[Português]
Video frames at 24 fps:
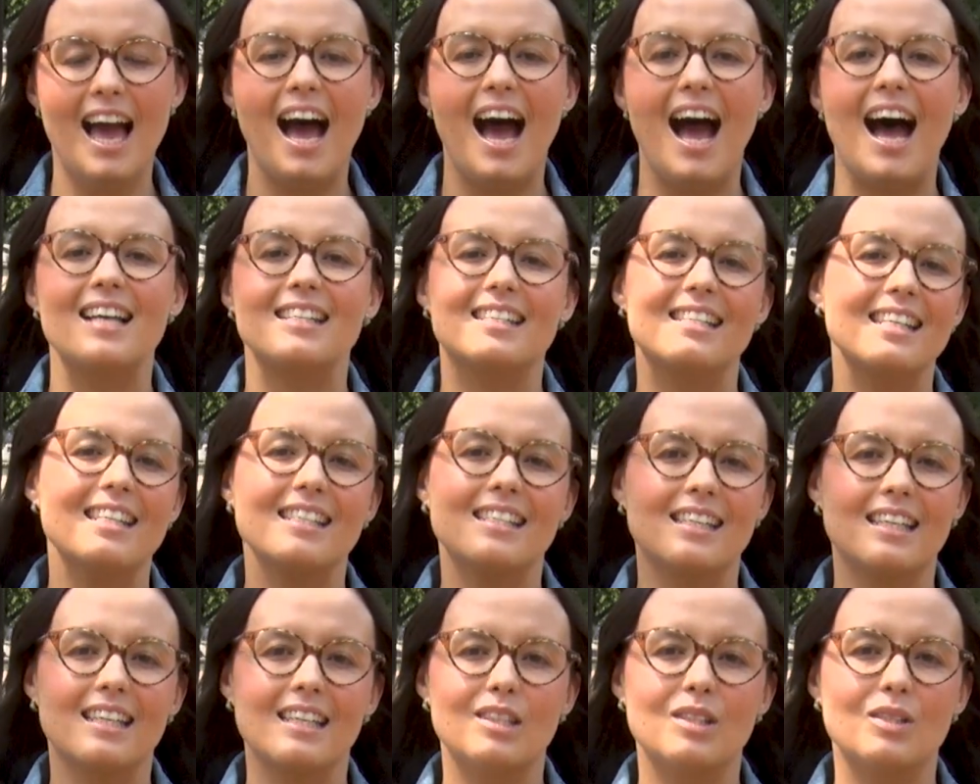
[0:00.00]
As
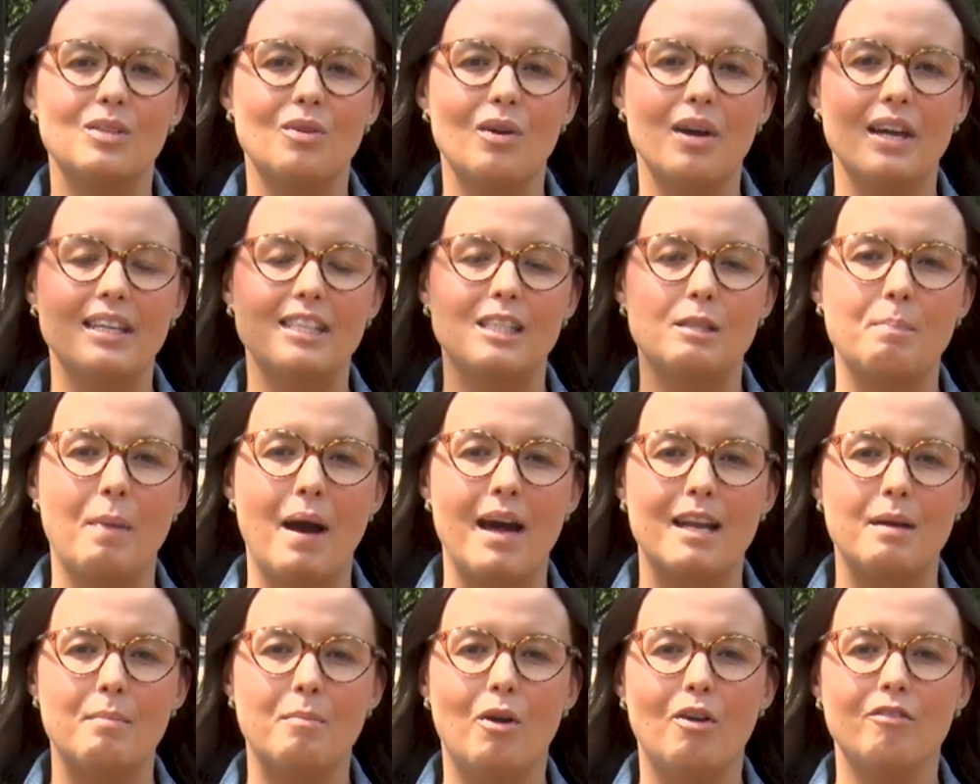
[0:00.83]
inscrições
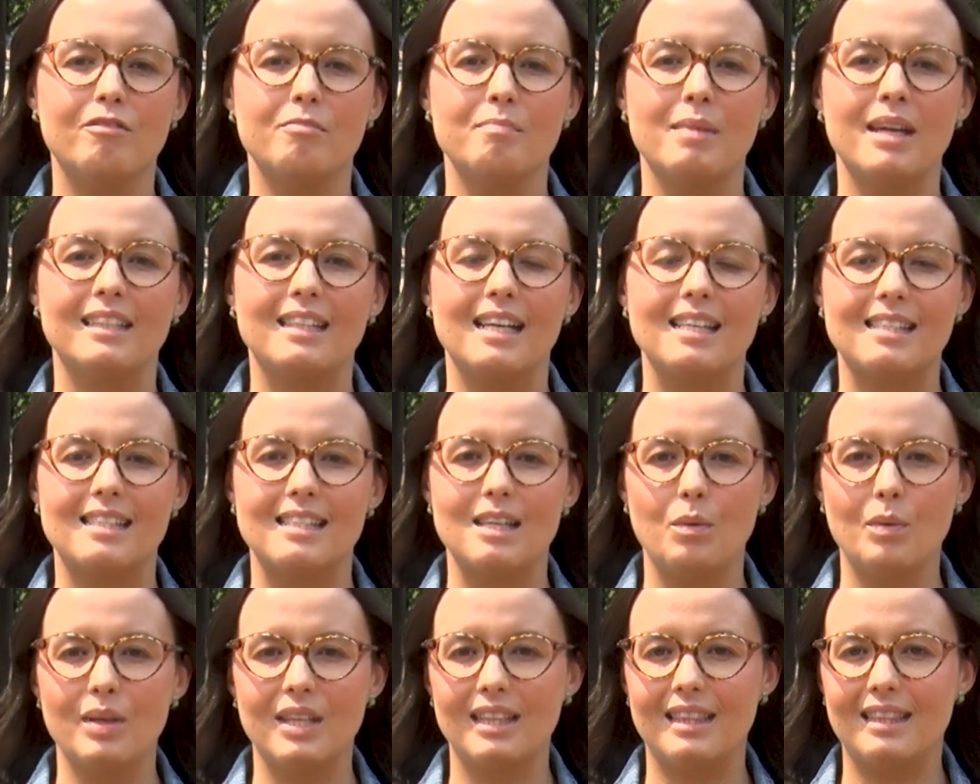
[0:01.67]
para
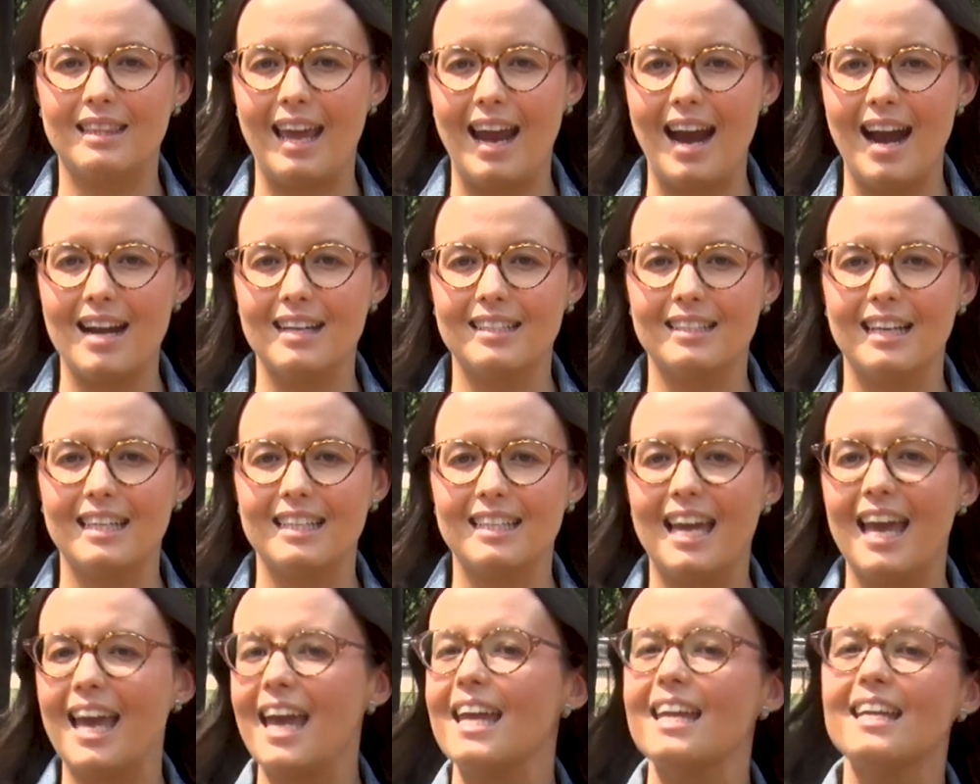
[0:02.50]
movimentação interna retorna
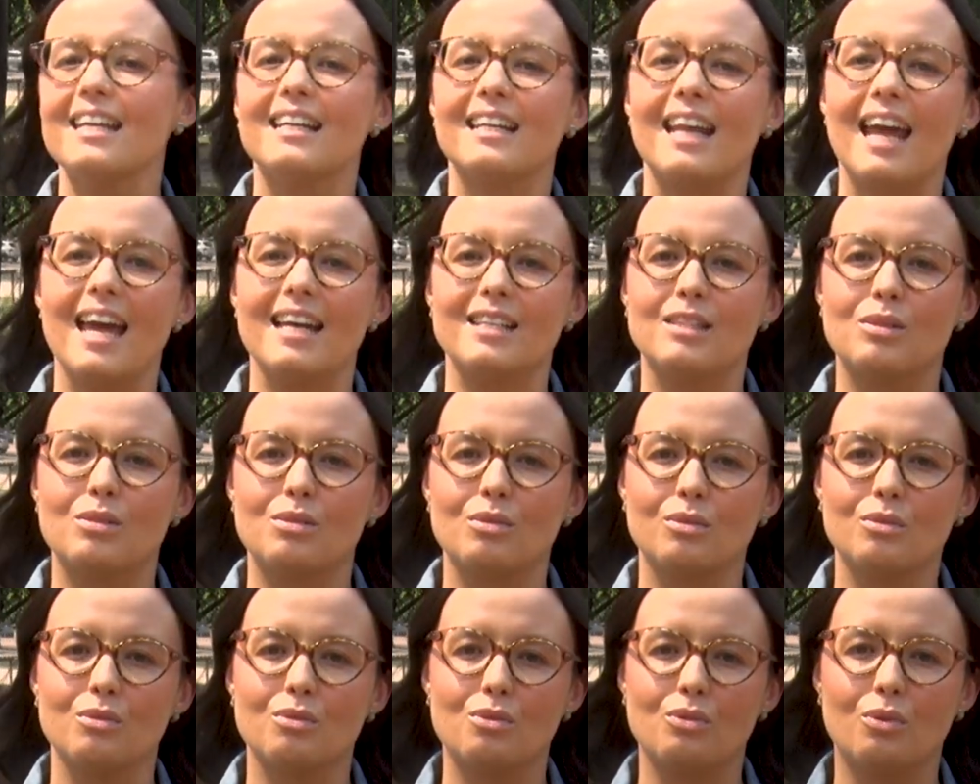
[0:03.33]
e
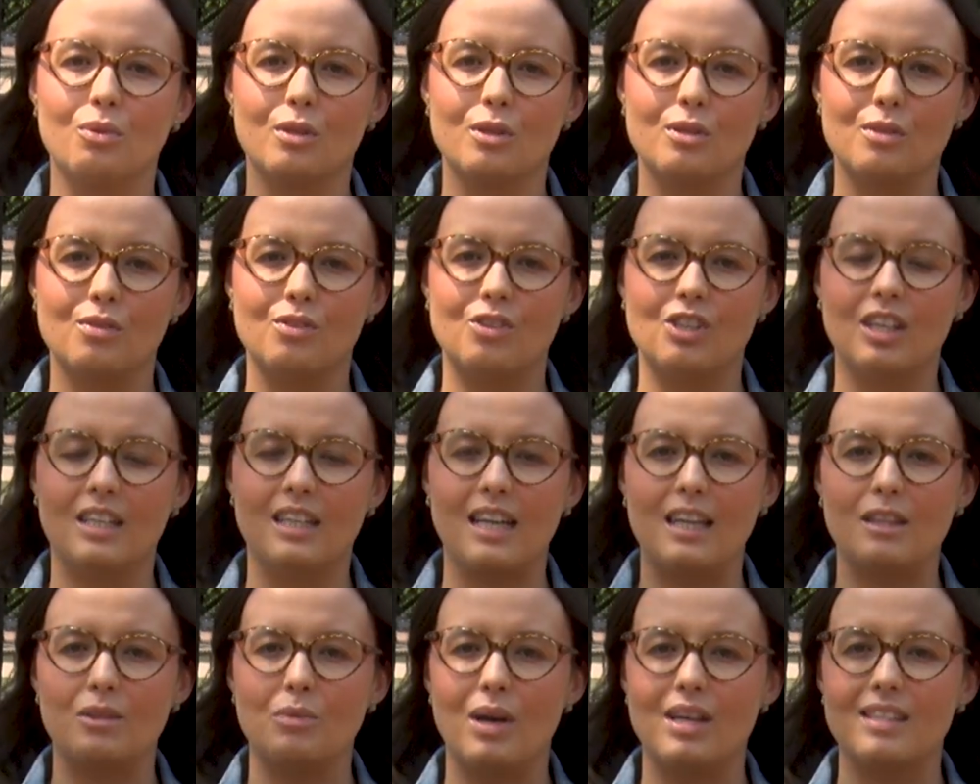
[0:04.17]
reingresso nos cursos de
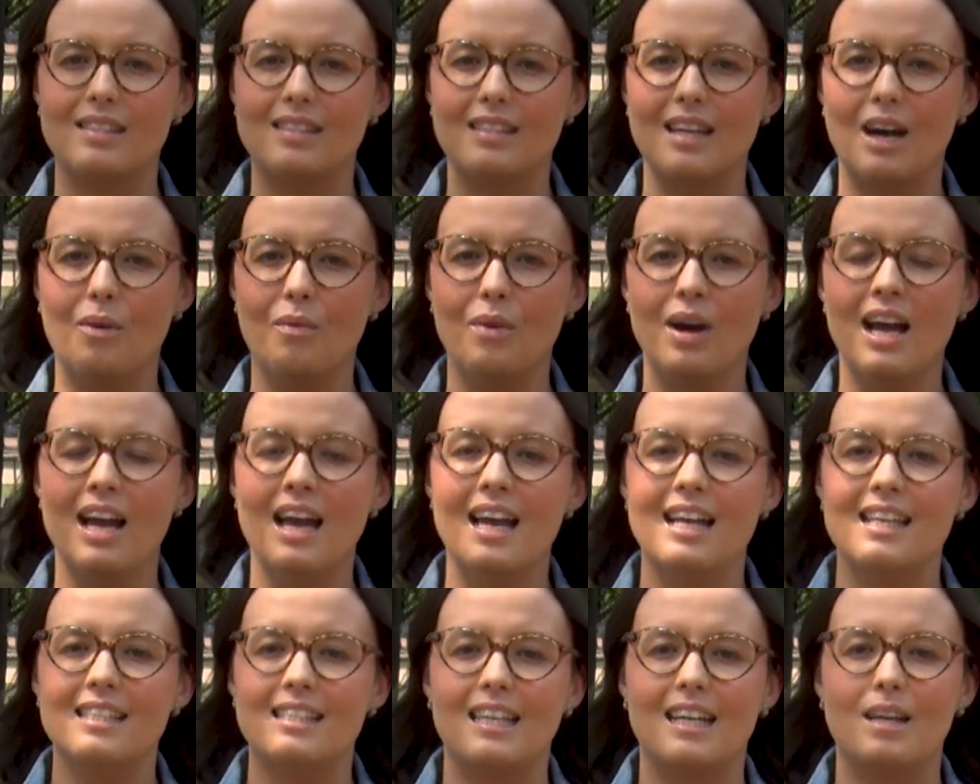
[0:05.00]
graduação
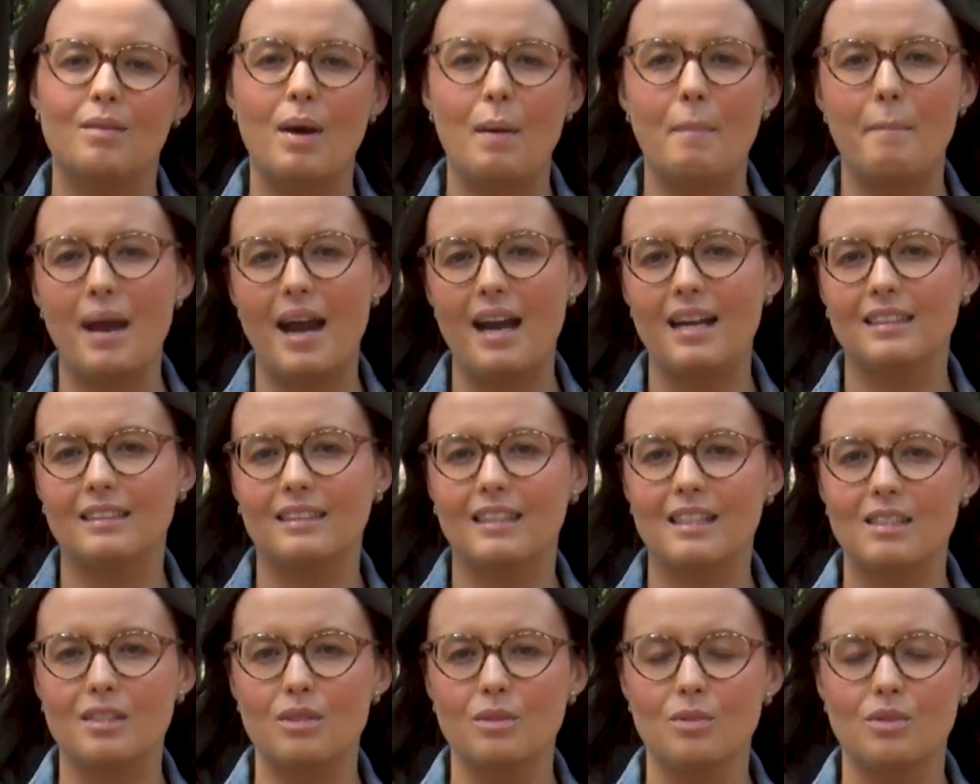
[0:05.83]
serão
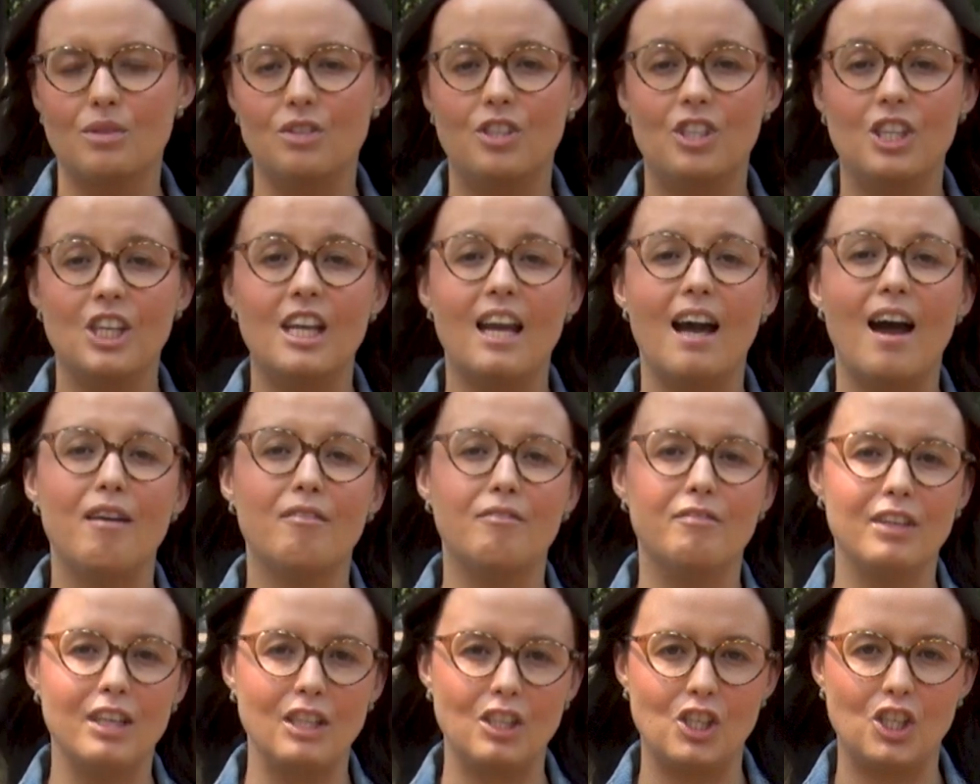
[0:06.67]
abertas no dia
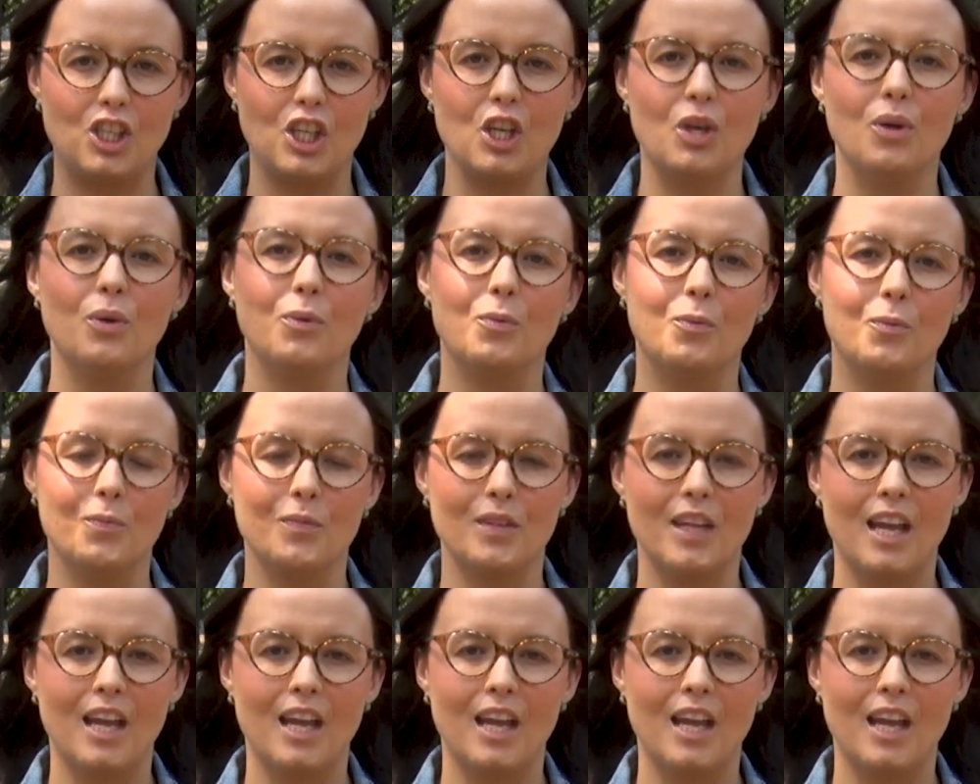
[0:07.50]
21.